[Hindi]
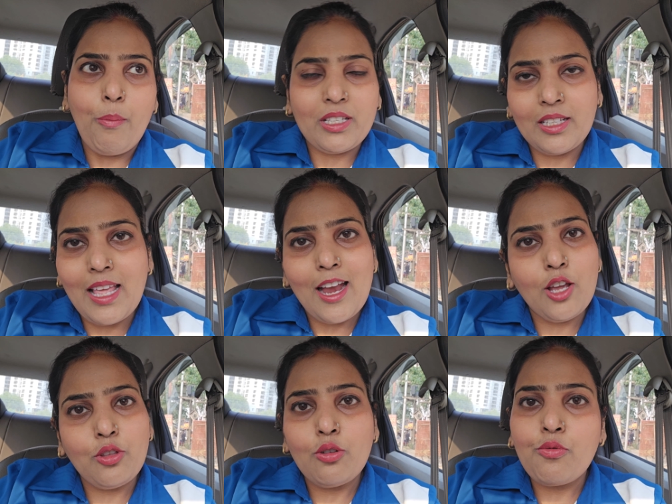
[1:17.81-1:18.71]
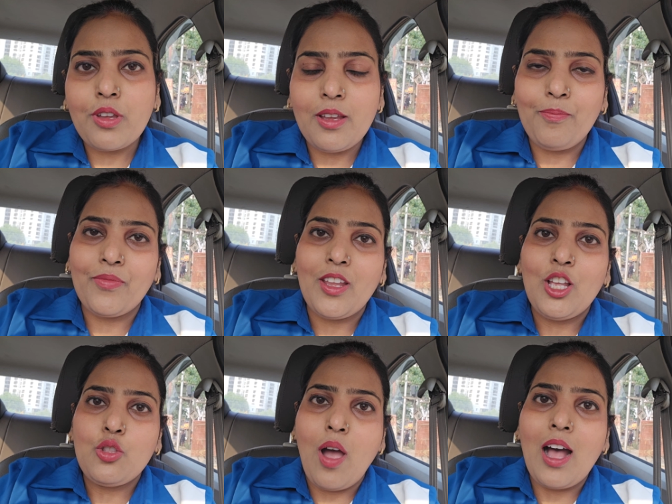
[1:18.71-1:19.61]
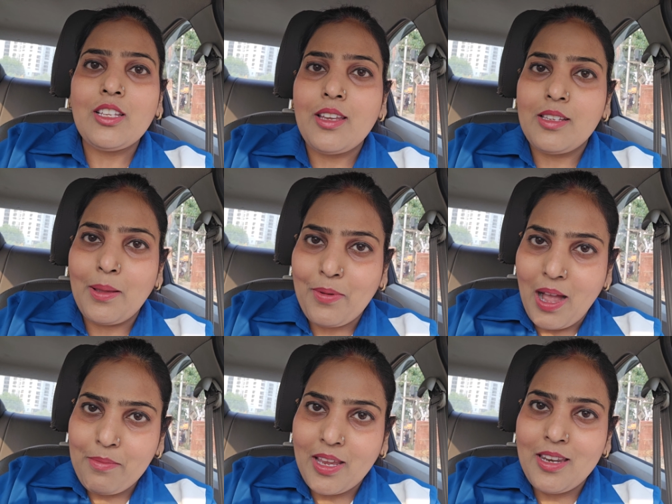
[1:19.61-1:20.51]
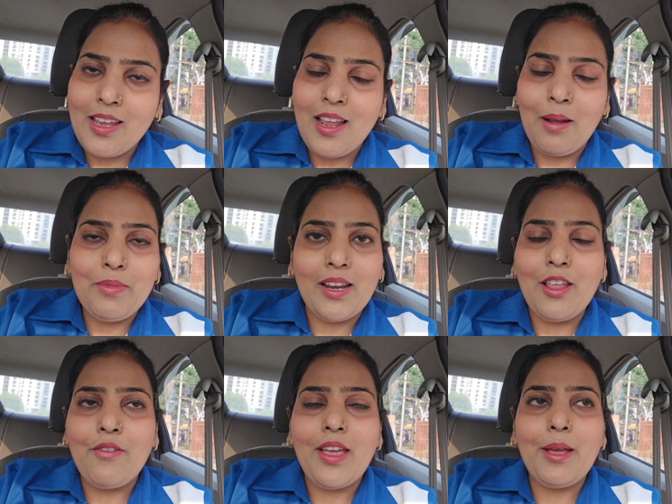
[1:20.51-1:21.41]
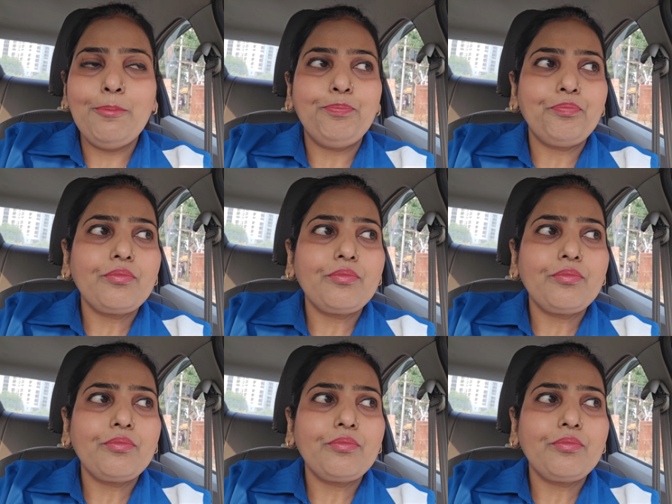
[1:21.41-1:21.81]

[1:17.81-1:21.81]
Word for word: पसंद आएगा तो लूँगी तो आज ये सब काम के लिए हम निकले हुए हैं